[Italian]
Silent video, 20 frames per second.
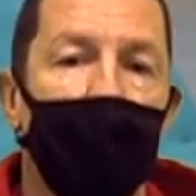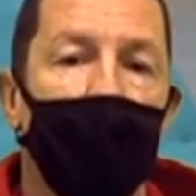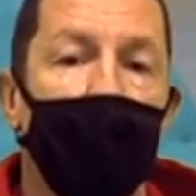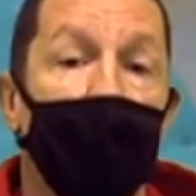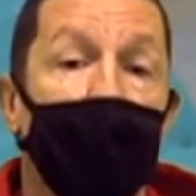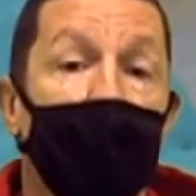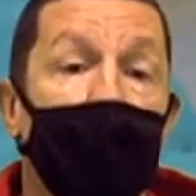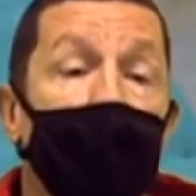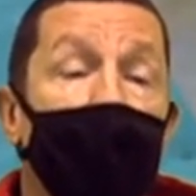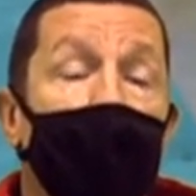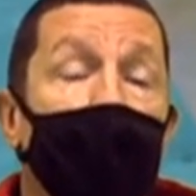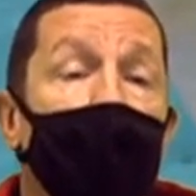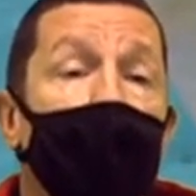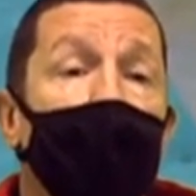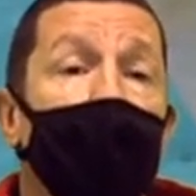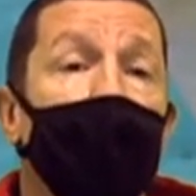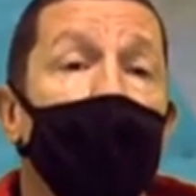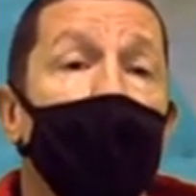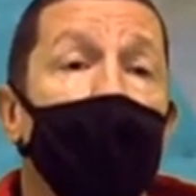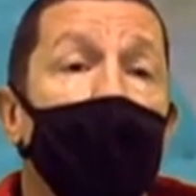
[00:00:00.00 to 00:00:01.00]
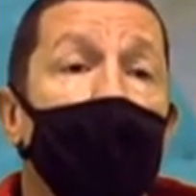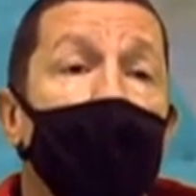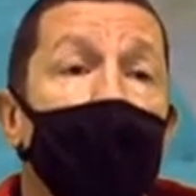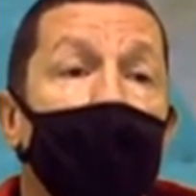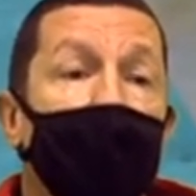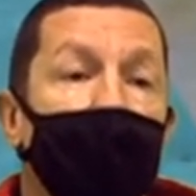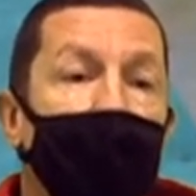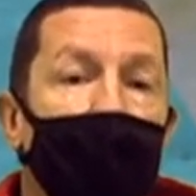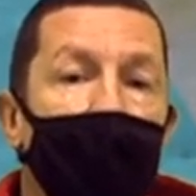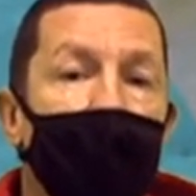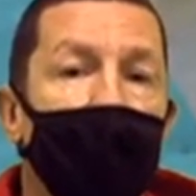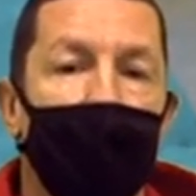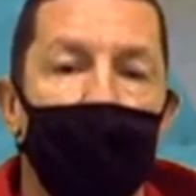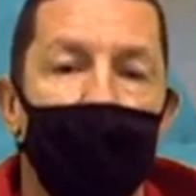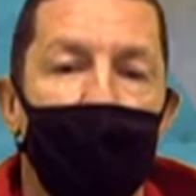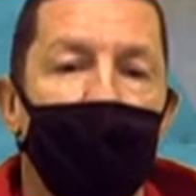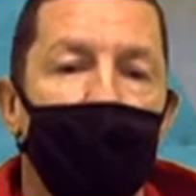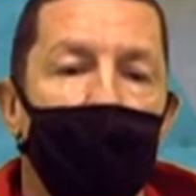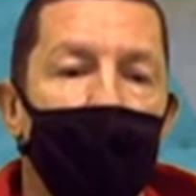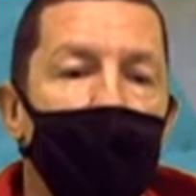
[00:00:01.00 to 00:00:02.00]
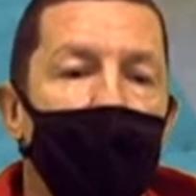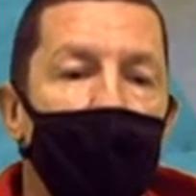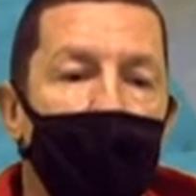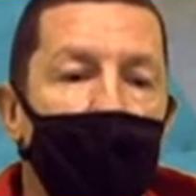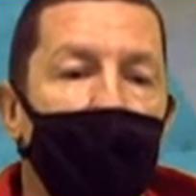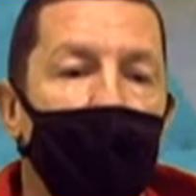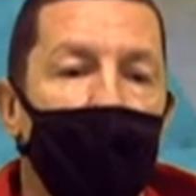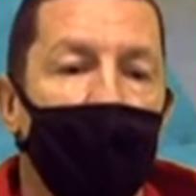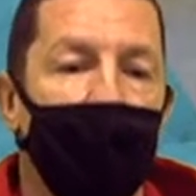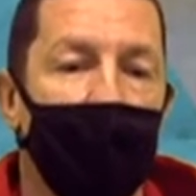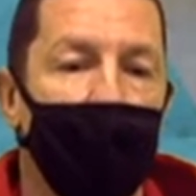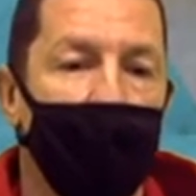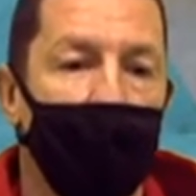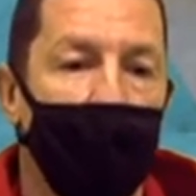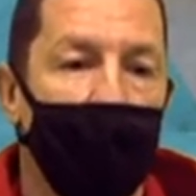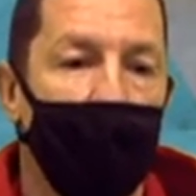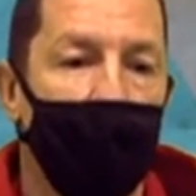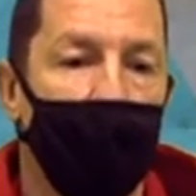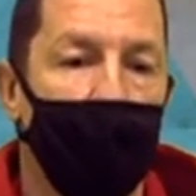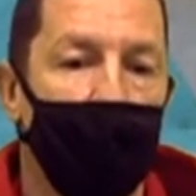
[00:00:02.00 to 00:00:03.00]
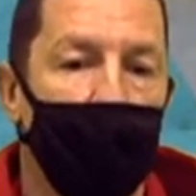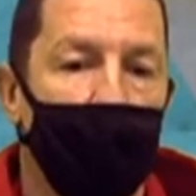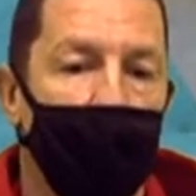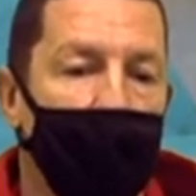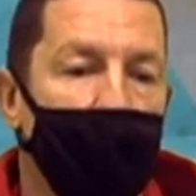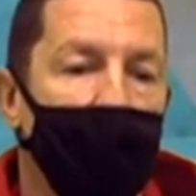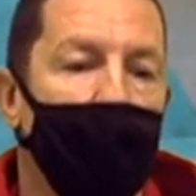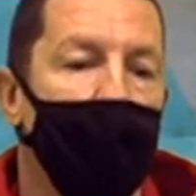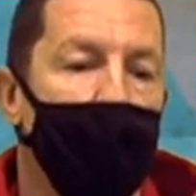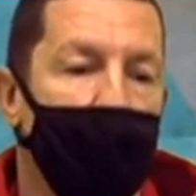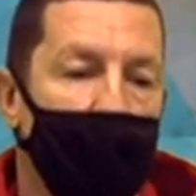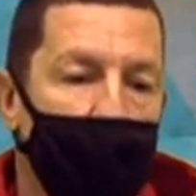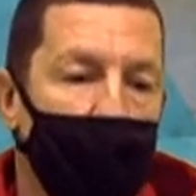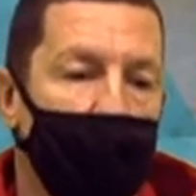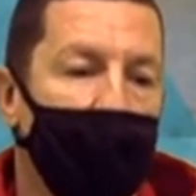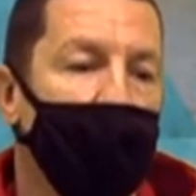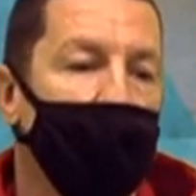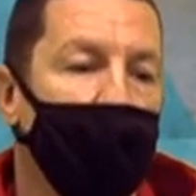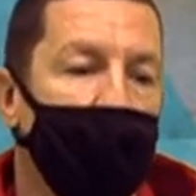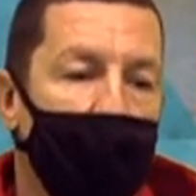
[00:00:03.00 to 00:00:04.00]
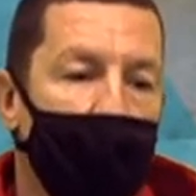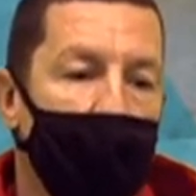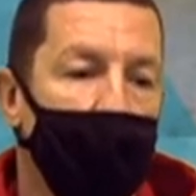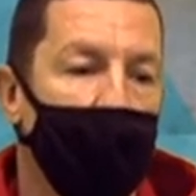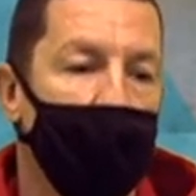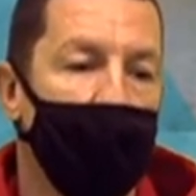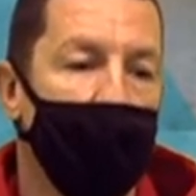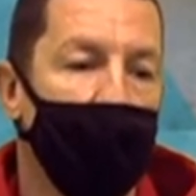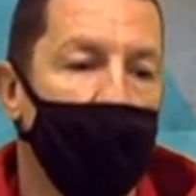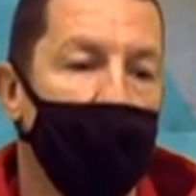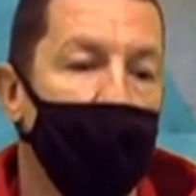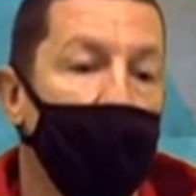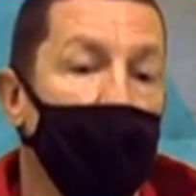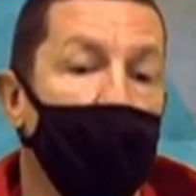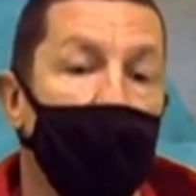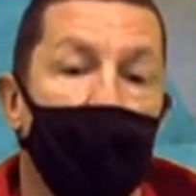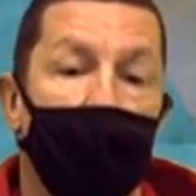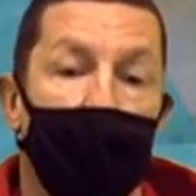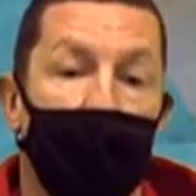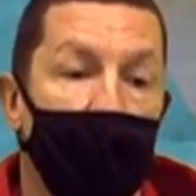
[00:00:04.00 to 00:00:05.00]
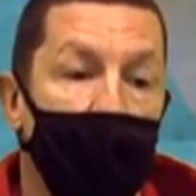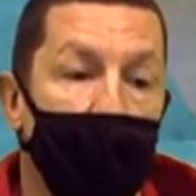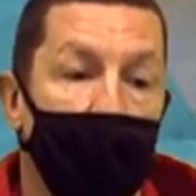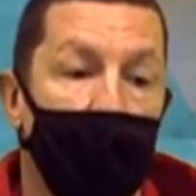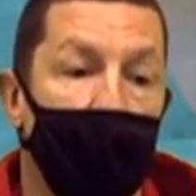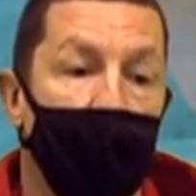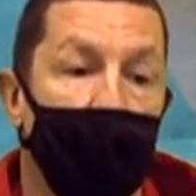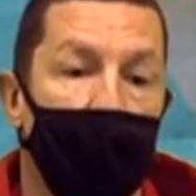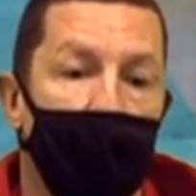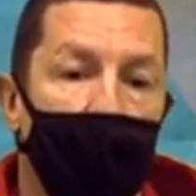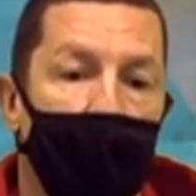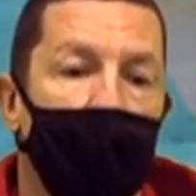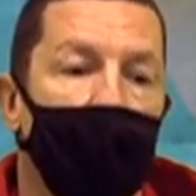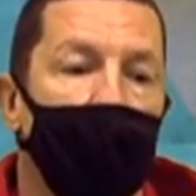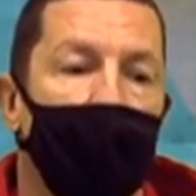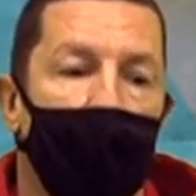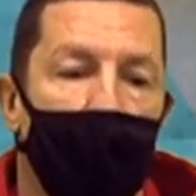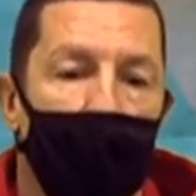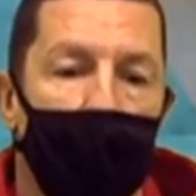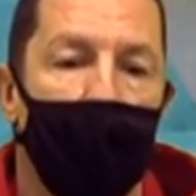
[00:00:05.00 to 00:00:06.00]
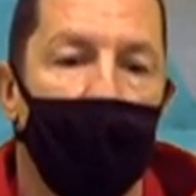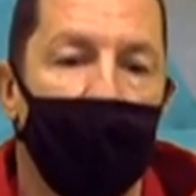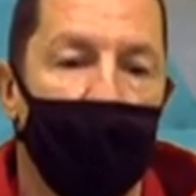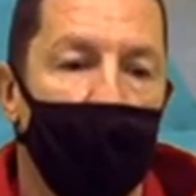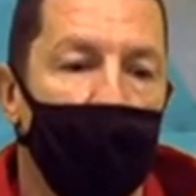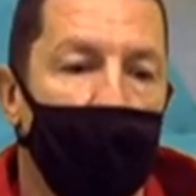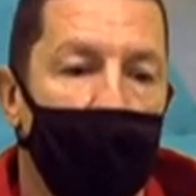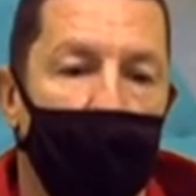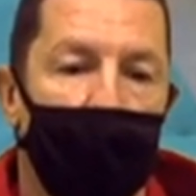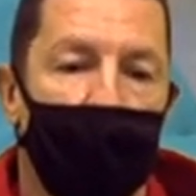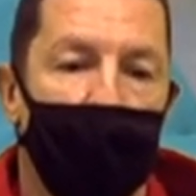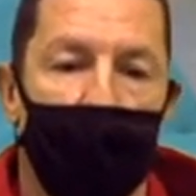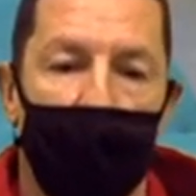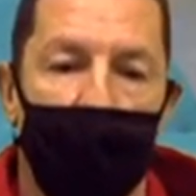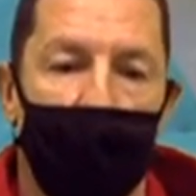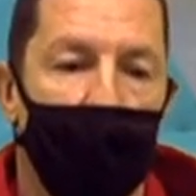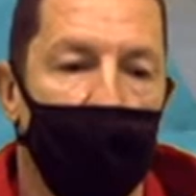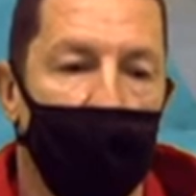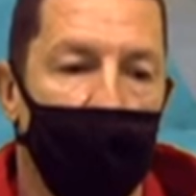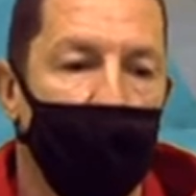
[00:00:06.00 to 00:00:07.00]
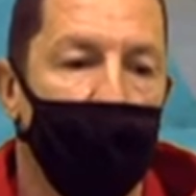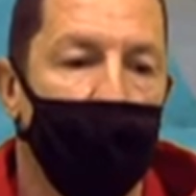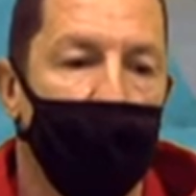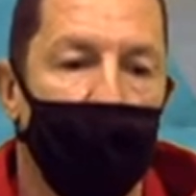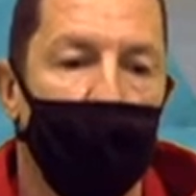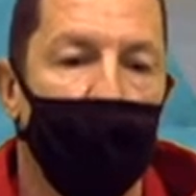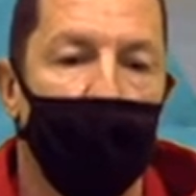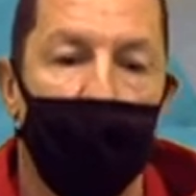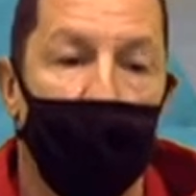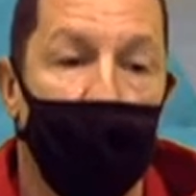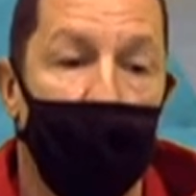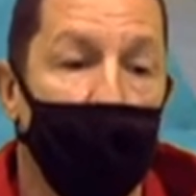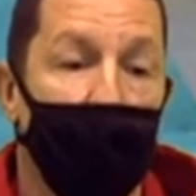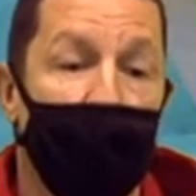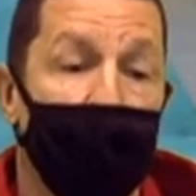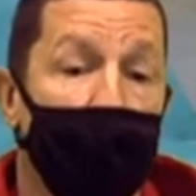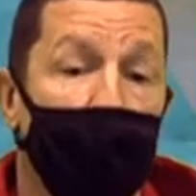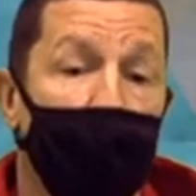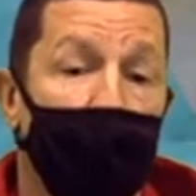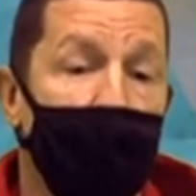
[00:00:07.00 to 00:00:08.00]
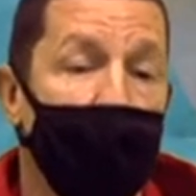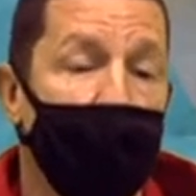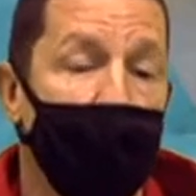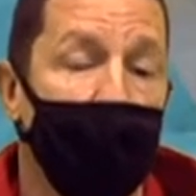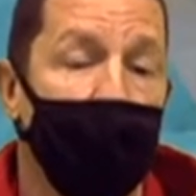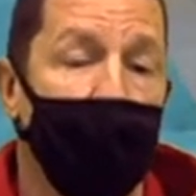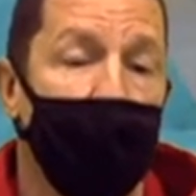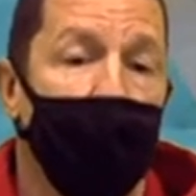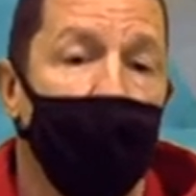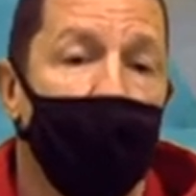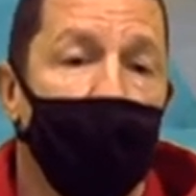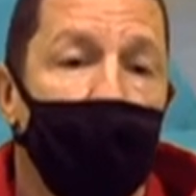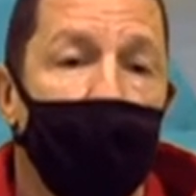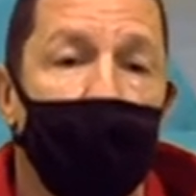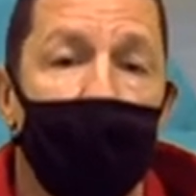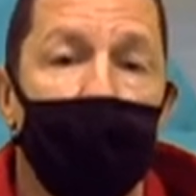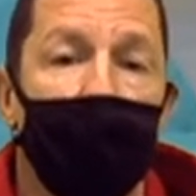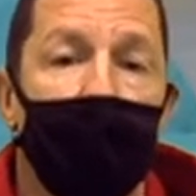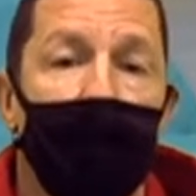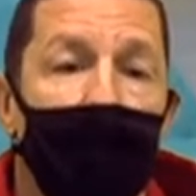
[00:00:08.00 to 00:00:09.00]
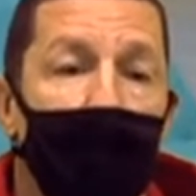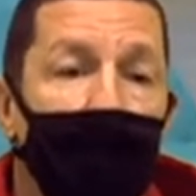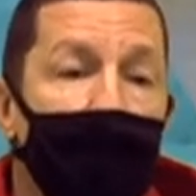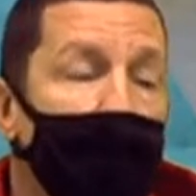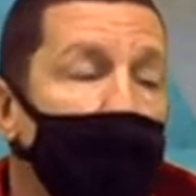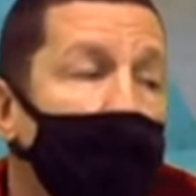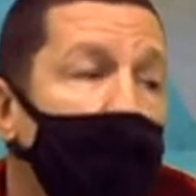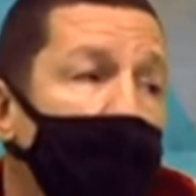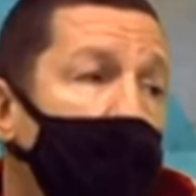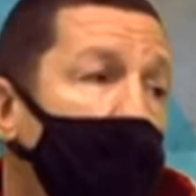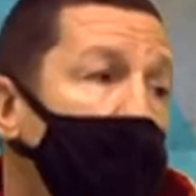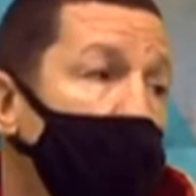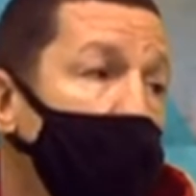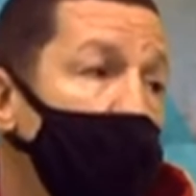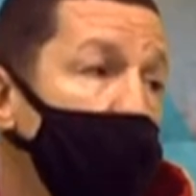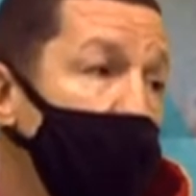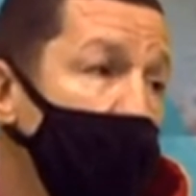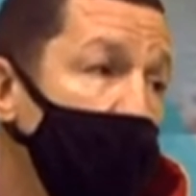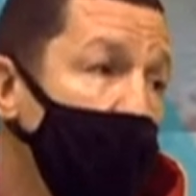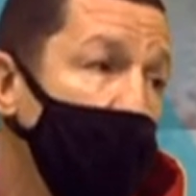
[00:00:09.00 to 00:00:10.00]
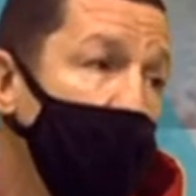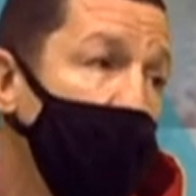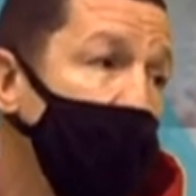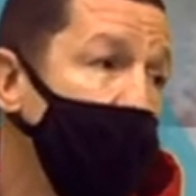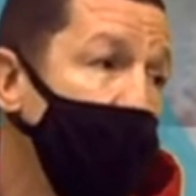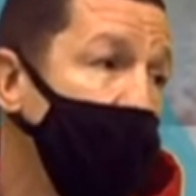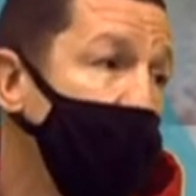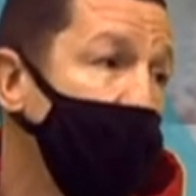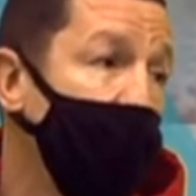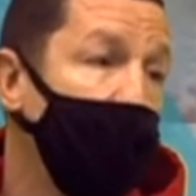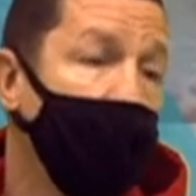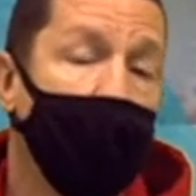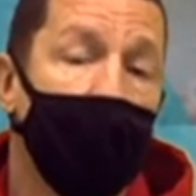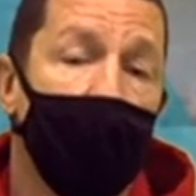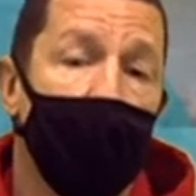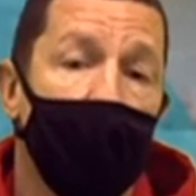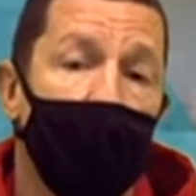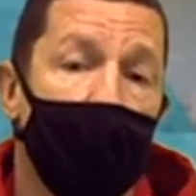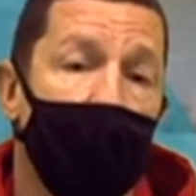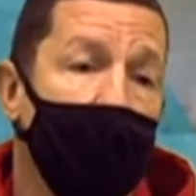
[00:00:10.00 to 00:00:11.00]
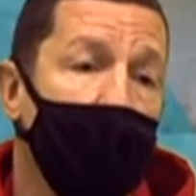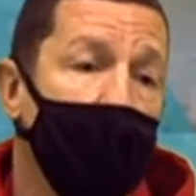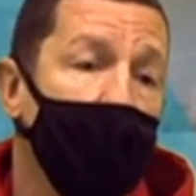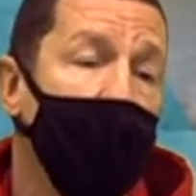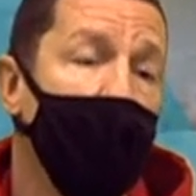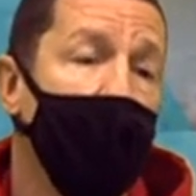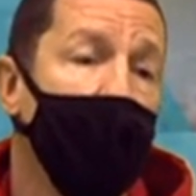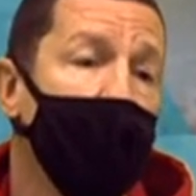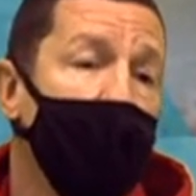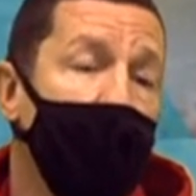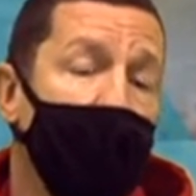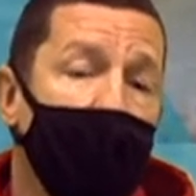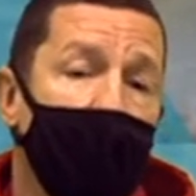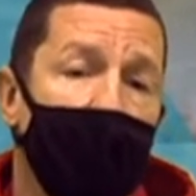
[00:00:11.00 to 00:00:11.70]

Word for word: Eh, tecnicamente abbiamo imparato veramente tanto, abbiamo appreso tante cose e, e questa è una cosa che non è scontata perché mm, a volte succedono in realtà di, di, Serie B ma anche di